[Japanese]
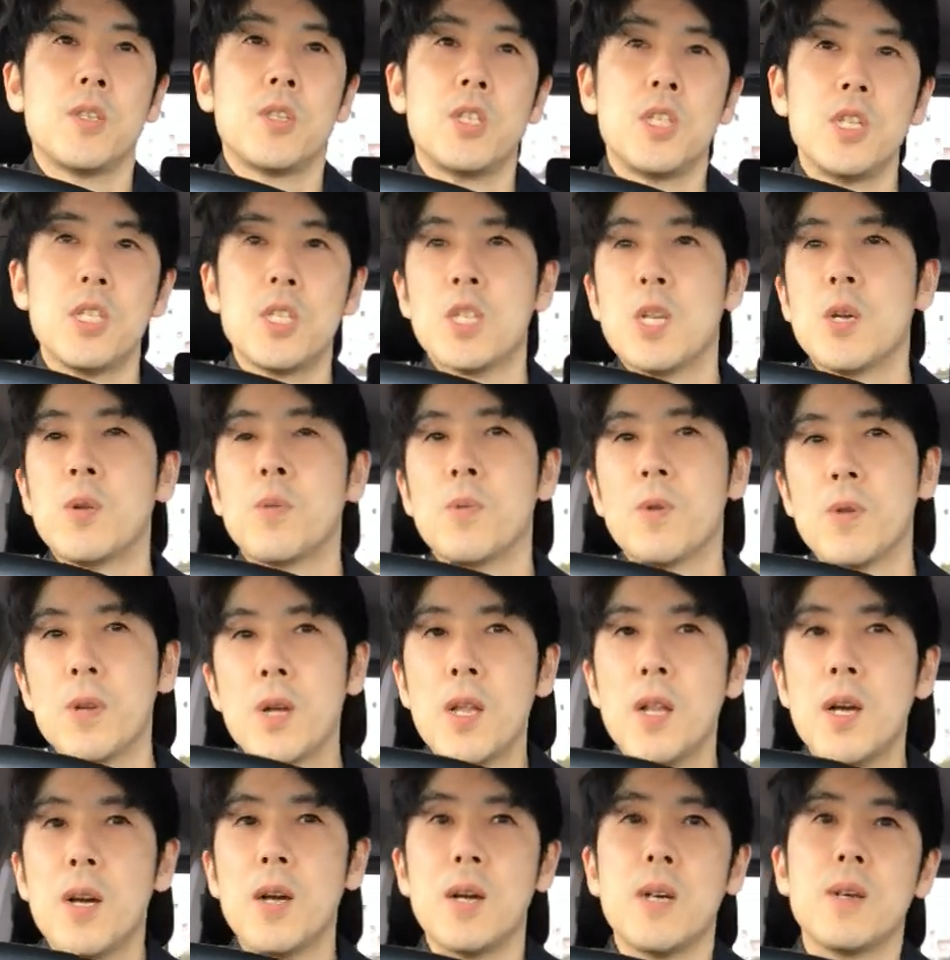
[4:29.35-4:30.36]
小さい頃
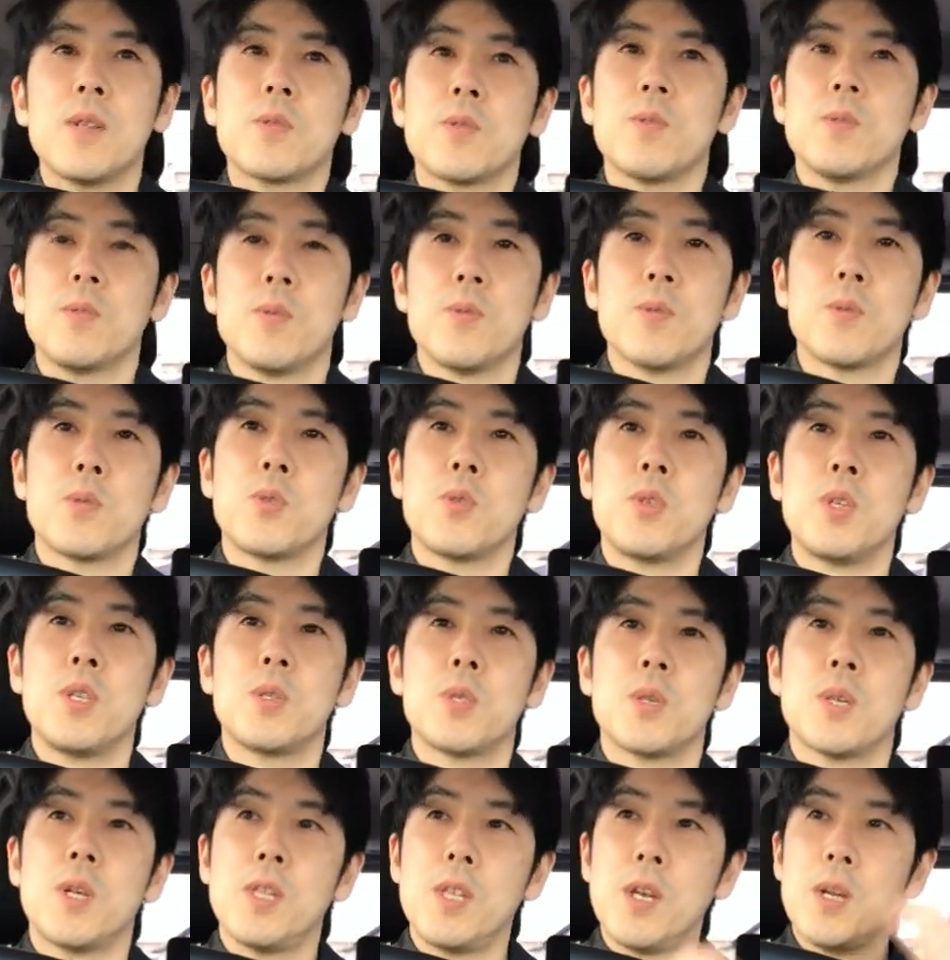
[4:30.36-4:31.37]
からその
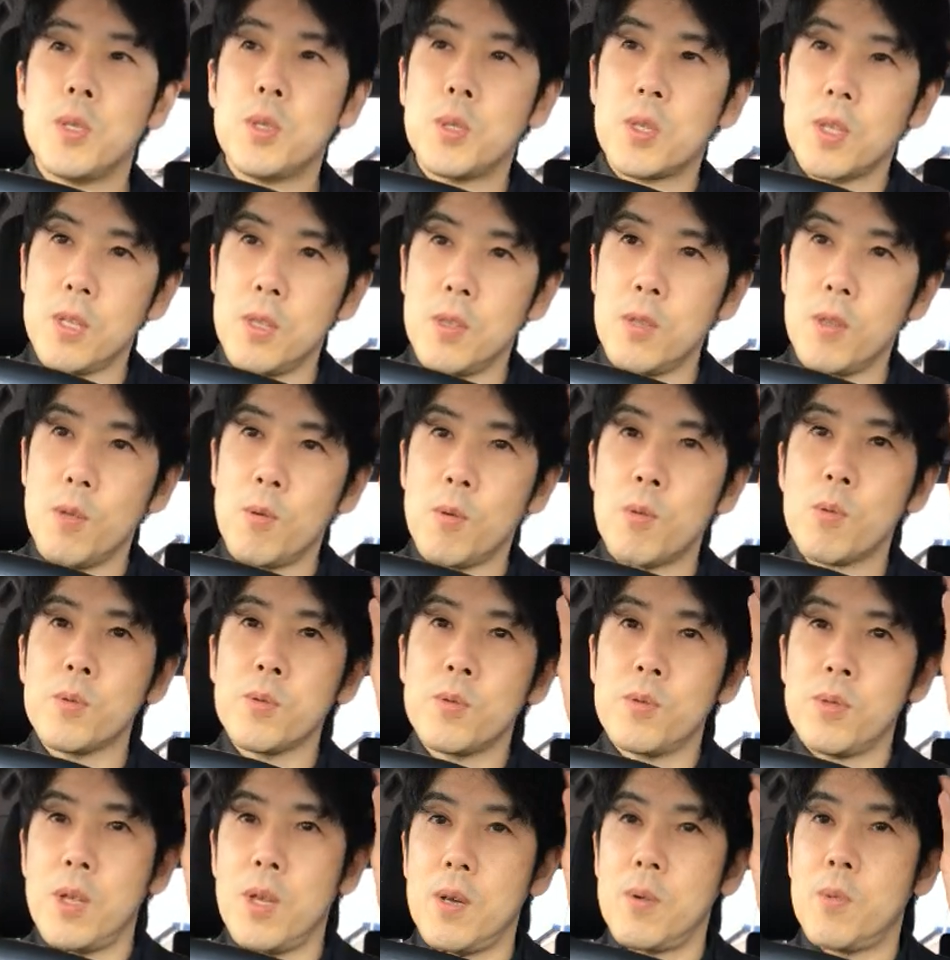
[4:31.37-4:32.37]
スイーツが大好きっていうこ
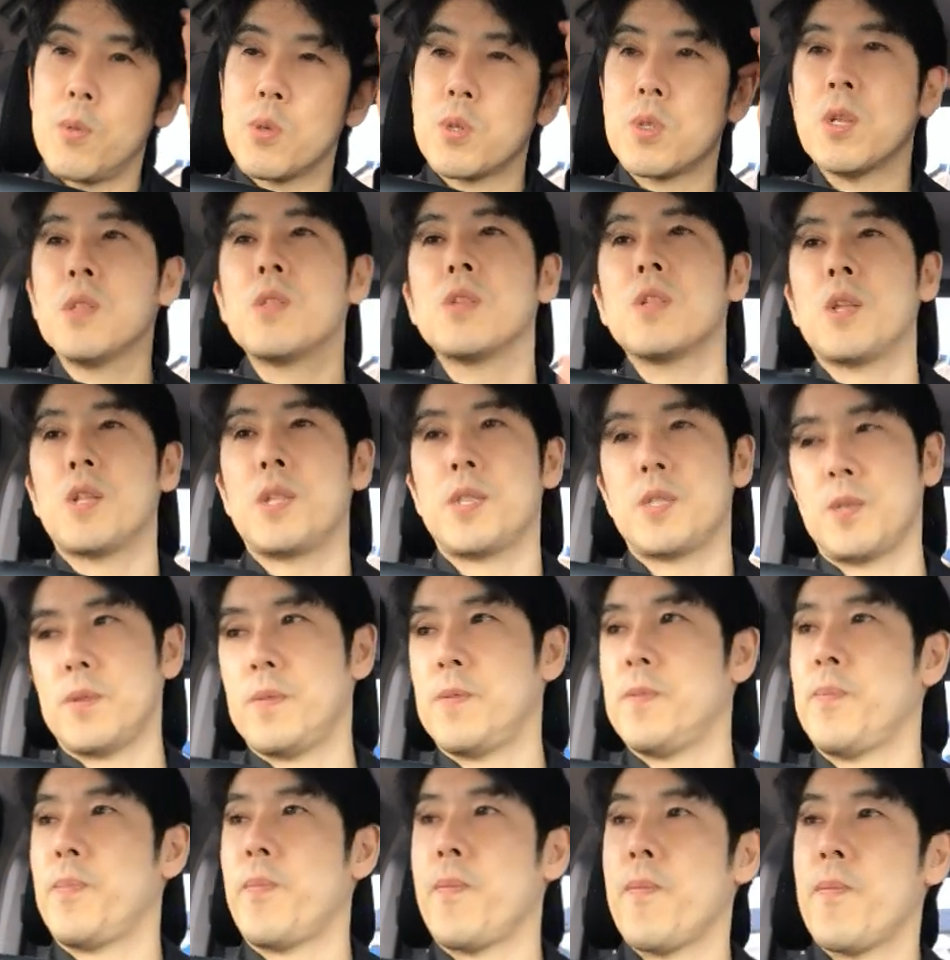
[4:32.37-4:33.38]
とをねおっしゃってたんです
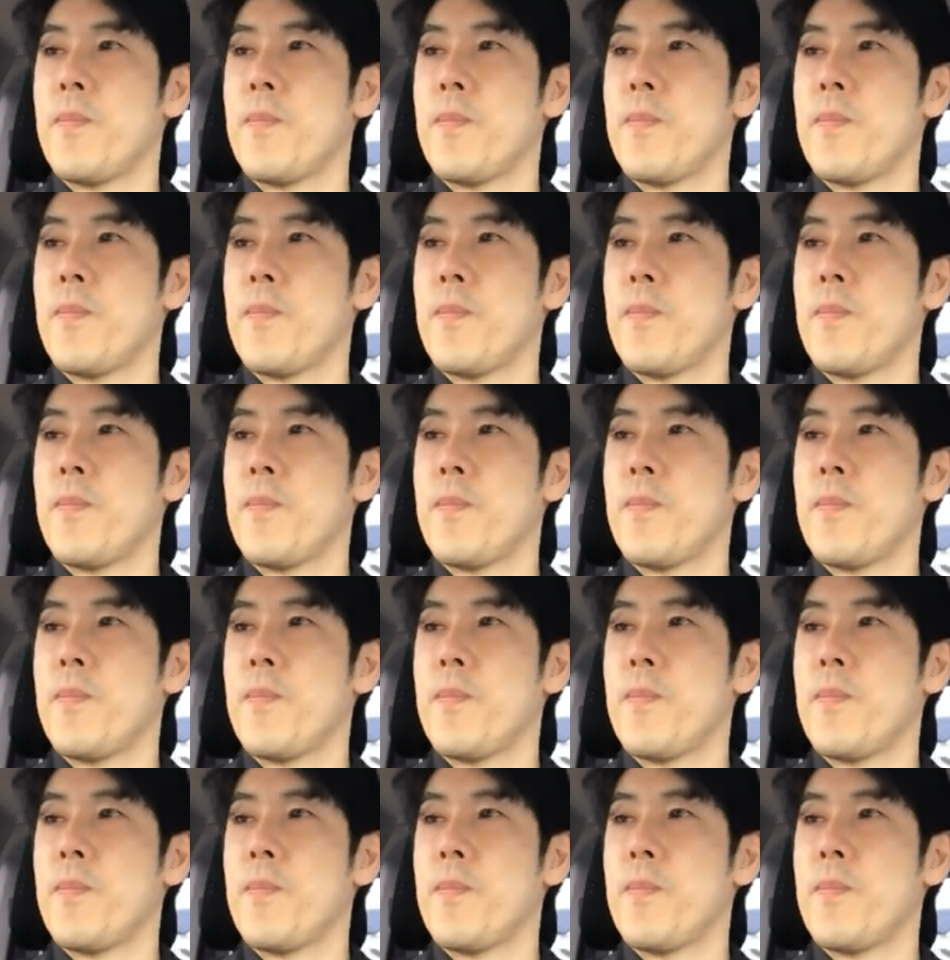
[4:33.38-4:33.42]
よ